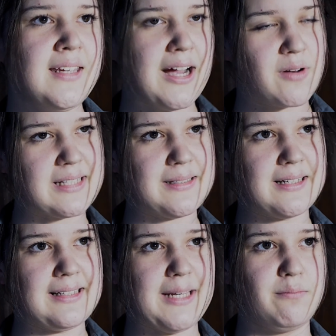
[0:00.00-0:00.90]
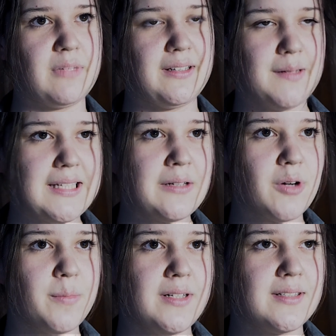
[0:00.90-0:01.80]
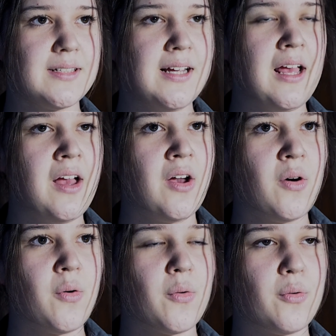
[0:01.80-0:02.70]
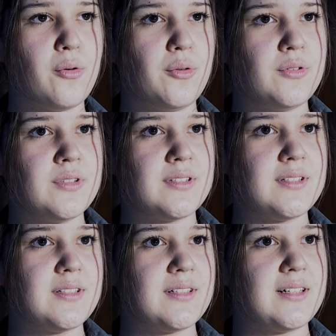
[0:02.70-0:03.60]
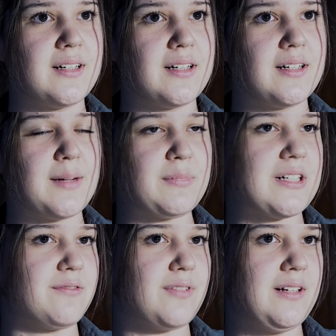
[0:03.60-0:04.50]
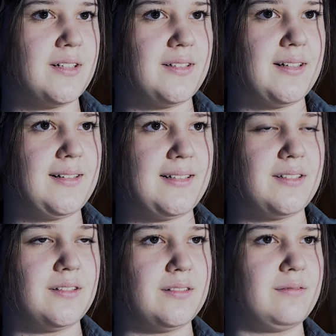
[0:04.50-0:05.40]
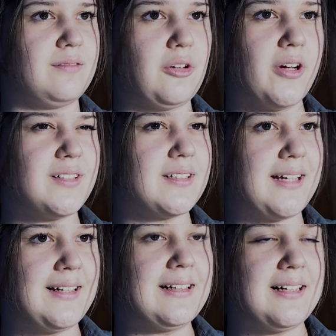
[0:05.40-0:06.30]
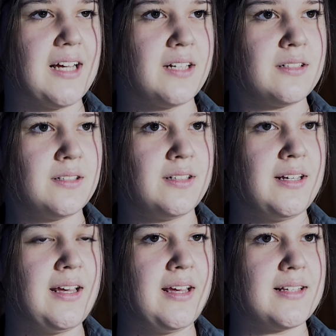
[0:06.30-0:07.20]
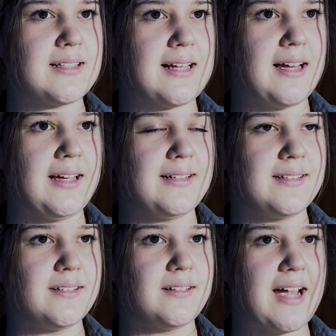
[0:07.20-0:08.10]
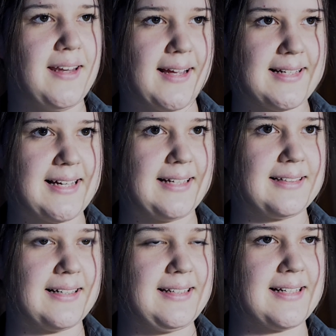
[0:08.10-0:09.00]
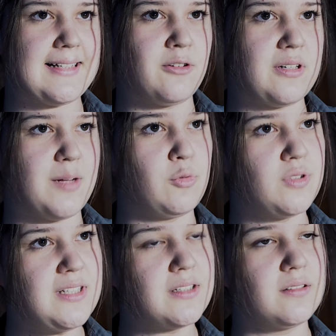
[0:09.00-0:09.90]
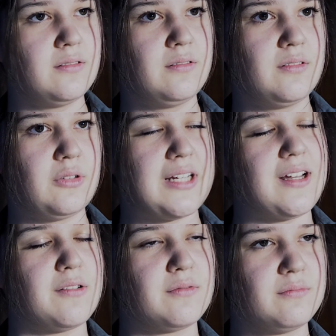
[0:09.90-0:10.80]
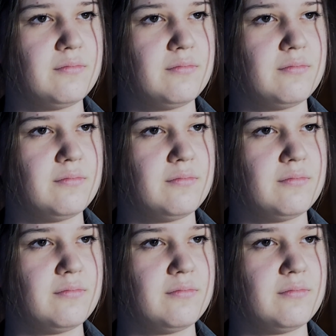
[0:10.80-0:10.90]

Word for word: Ja, und jetzt singe ich eben im Kirchenchor mit und äh, habe da viele nette Leute kennengelernt Seit einiger Zeit kann ich jetzt auch in der Musik oder in der